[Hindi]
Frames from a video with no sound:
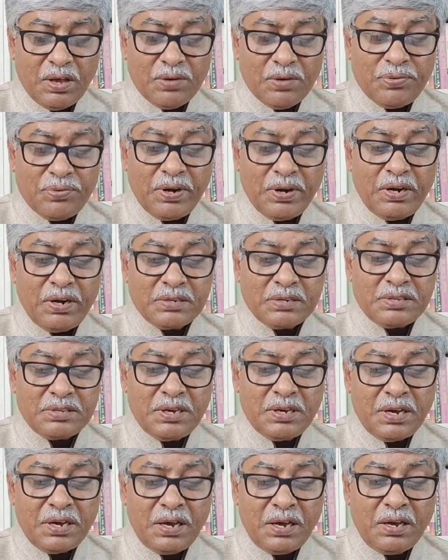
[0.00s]
फिर लिखते
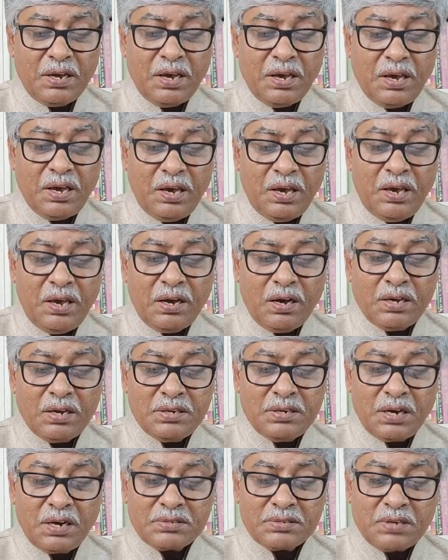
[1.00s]
हैं कि एक
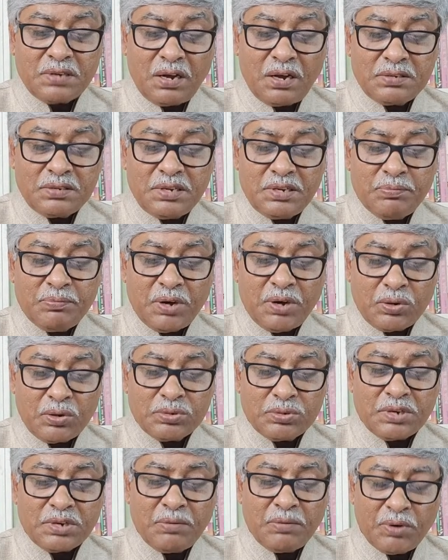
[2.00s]
हज़ार साल से
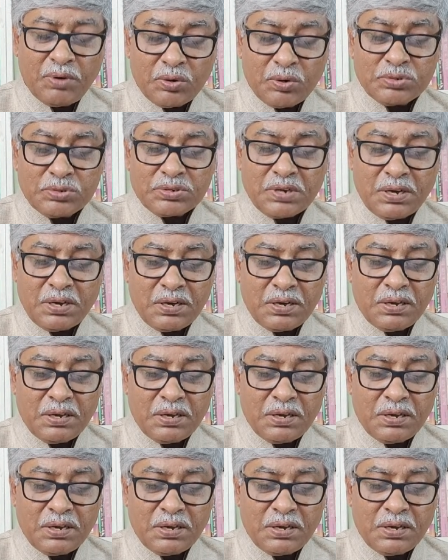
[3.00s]
भरोसा भरोसा